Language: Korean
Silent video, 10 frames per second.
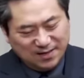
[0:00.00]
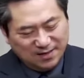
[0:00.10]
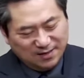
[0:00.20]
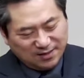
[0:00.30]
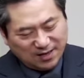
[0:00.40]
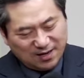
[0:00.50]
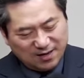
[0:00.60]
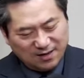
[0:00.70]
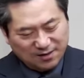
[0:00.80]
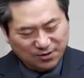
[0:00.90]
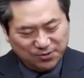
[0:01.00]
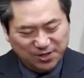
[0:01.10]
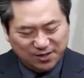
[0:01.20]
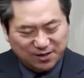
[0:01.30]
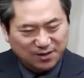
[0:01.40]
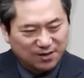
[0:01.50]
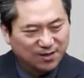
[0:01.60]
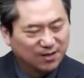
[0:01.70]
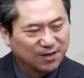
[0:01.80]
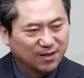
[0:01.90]
자, 그러면은
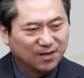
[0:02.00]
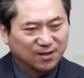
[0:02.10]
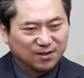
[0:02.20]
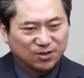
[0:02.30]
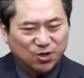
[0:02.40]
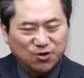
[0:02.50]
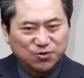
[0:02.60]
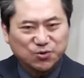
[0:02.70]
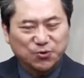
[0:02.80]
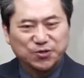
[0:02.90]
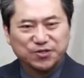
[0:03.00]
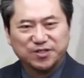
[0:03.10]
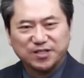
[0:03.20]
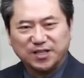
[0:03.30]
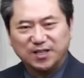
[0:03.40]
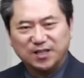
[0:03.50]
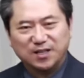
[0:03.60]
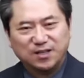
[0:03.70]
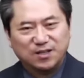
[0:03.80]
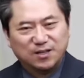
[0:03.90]
청소년들이
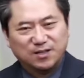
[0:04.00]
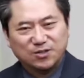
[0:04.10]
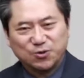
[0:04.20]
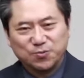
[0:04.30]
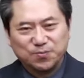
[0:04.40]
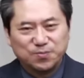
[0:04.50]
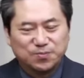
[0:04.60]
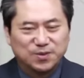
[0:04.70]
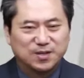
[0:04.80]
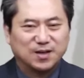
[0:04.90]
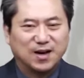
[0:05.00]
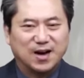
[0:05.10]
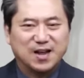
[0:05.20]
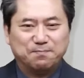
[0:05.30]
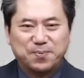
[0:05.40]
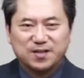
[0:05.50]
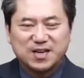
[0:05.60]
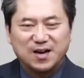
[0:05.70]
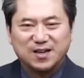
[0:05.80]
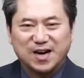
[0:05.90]
좀 아랫배
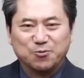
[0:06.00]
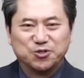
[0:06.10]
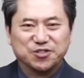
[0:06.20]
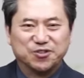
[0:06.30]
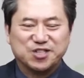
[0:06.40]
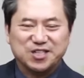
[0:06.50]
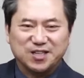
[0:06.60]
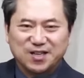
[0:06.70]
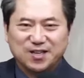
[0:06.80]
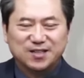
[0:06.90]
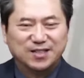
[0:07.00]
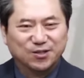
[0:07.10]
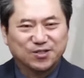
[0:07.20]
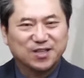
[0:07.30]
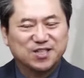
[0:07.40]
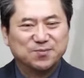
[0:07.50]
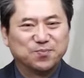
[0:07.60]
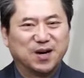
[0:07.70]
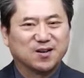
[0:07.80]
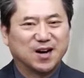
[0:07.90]
살이 나온 것이 이렇게
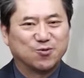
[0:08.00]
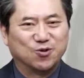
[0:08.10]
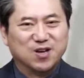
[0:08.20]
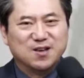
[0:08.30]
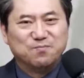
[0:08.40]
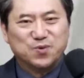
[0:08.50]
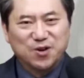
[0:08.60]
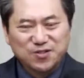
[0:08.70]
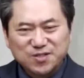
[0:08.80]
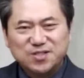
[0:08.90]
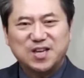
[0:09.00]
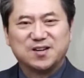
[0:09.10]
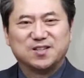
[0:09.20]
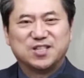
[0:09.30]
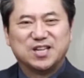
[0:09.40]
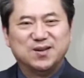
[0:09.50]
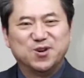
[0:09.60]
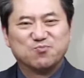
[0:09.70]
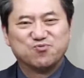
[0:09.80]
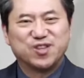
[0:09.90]
심각하고 평생을
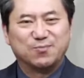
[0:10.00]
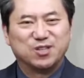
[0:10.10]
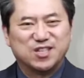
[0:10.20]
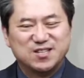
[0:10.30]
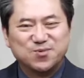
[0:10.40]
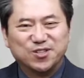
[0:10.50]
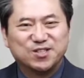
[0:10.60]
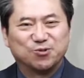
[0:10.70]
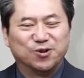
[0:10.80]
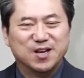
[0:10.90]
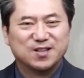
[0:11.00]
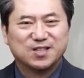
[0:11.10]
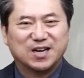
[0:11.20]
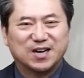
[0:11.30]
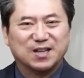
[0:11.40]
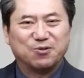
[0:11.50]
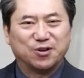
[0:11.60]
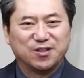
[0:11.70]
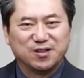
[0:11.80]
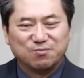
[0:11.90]
질병 부담을 짊어지고 살아야
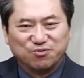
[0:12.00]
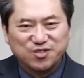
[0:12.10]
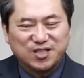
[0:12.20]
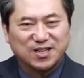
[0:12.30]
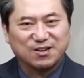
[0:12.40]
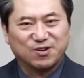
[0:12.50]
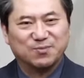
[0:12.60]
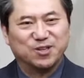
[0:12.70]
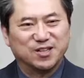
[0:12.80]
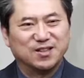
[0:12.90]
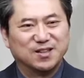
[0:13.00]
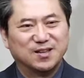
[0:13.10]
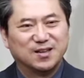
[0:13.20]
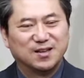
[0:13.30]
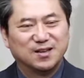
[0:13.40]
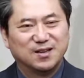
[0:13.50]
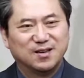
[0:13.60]
되는 문제라고 하면은 예?